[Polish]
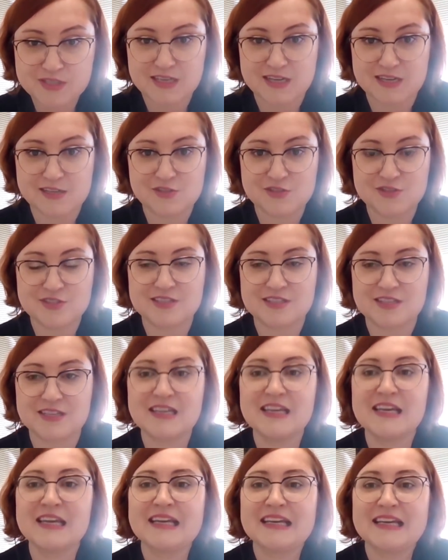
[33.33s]

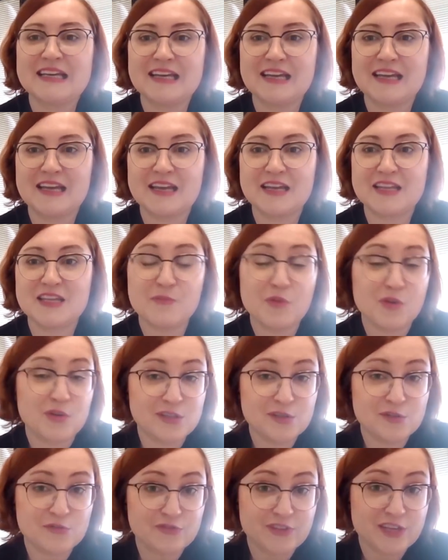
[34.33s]
Izraelczycy E, nie
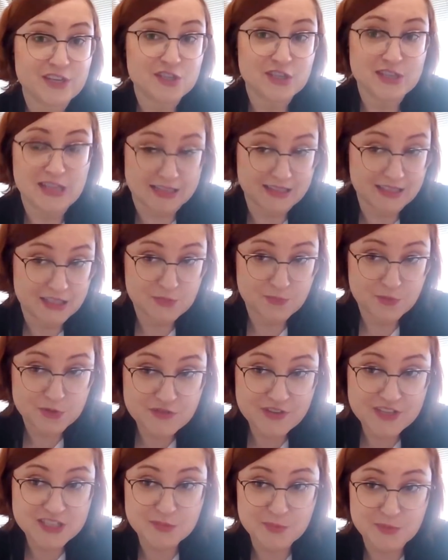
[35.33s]
mogli również latać
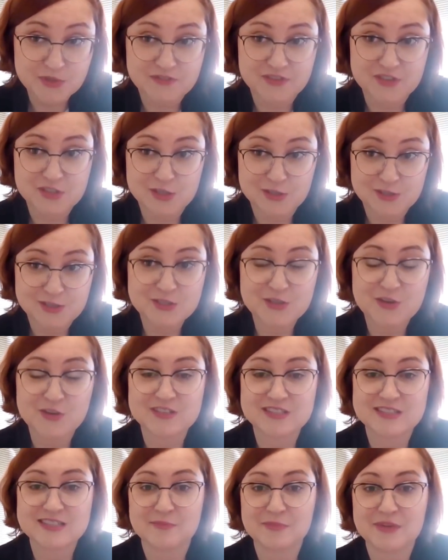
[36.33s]
po świecie, ponieważ
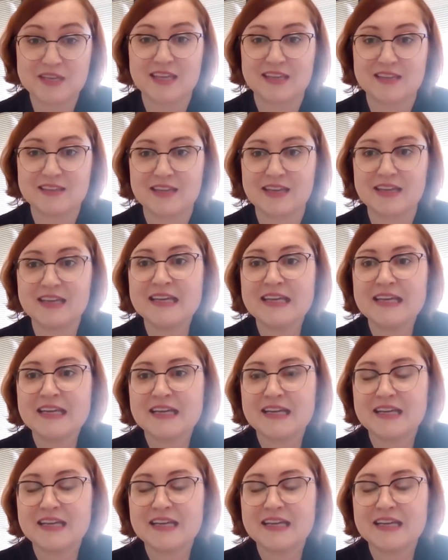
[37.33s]
lotnisko jest zamknięte.